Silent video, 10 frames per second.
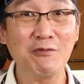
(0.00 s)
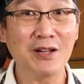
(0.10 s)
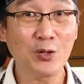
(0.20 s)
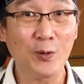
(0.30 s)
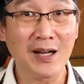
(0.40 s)
เห็น
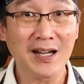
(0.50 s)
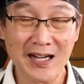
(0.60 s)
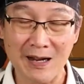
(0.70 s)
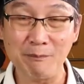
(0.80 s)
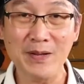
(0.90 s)
ว่าตัว
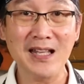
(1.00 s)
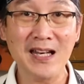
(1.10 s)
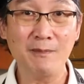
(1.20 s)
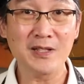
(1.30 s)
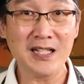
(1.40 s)
กะหล่ำปลี
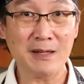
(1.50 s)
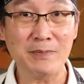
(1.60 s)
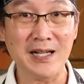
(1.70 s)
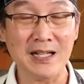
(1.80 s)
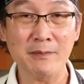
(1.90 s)
เริ่มที่จะ
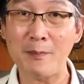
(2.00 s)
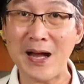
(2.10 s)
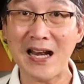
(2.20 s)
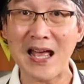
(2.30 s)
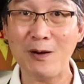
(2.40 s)
เปื่อยขึ้นมา
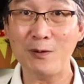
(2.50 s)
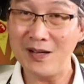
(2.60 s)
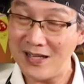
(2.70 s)
บ้างแล้ว